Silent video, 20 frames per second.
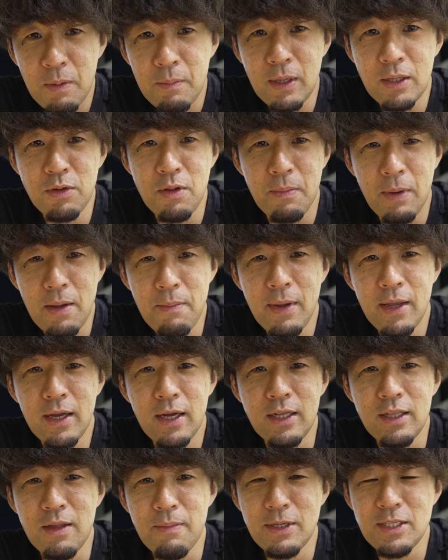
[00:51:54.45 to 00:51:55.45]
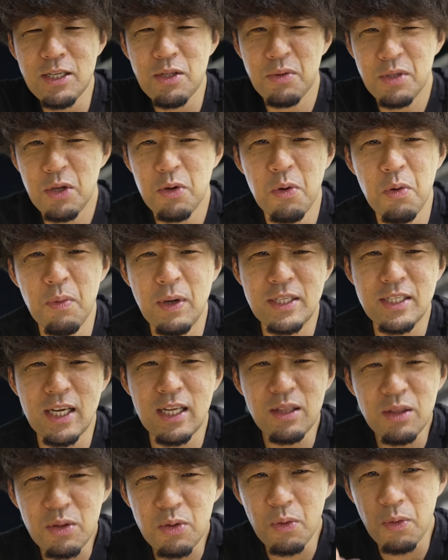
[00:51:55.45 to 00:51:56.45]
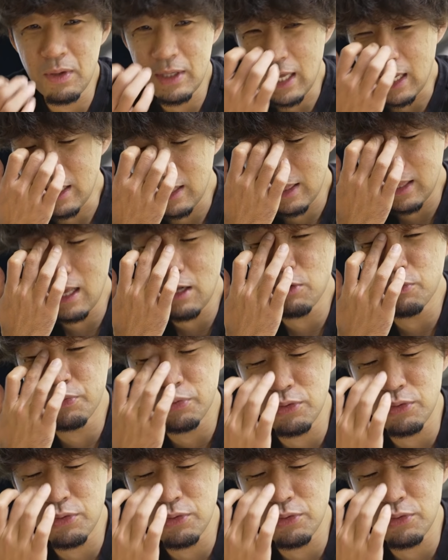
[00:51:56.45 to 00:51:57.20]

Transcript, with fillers: なので毎々回言ってますけど日本はちゃんとやってる